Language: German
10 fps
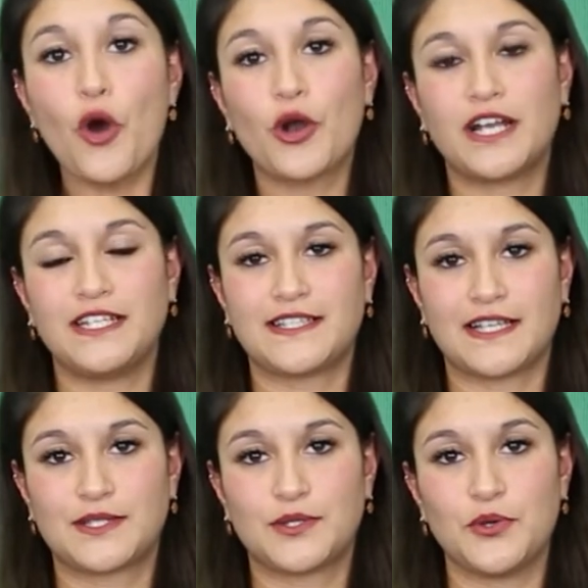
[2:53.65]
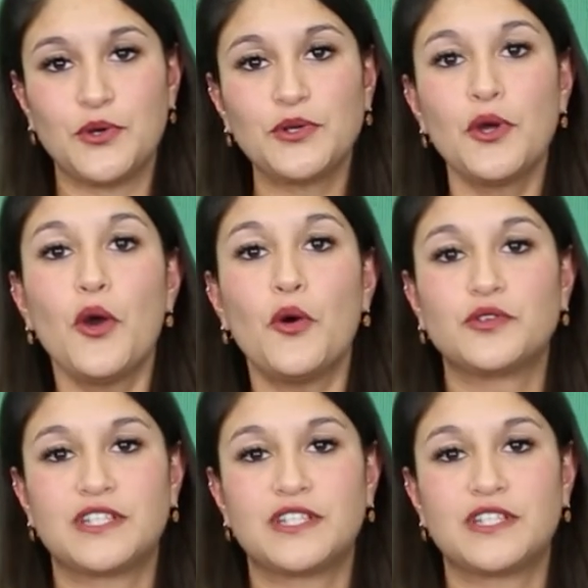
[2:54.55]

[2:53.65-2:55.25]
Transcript: Organisation und